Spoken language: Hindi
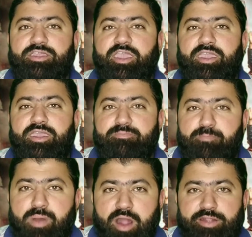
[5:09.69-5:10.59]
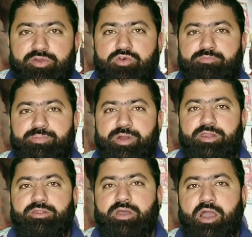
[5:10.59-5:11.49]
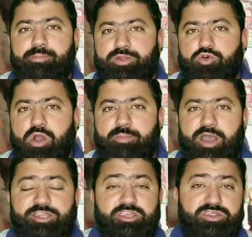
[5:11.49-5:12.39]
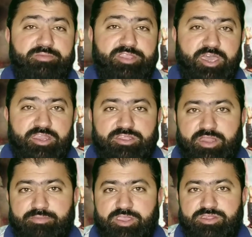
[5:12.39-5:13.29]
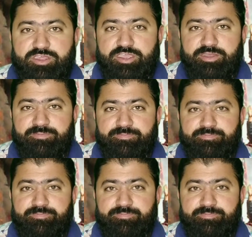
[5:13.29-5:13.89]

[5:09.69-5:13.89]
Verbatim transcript: कि बॉर्डरों पर अमन अमान की ज़िम्मेदारी इस टाइम किसकी है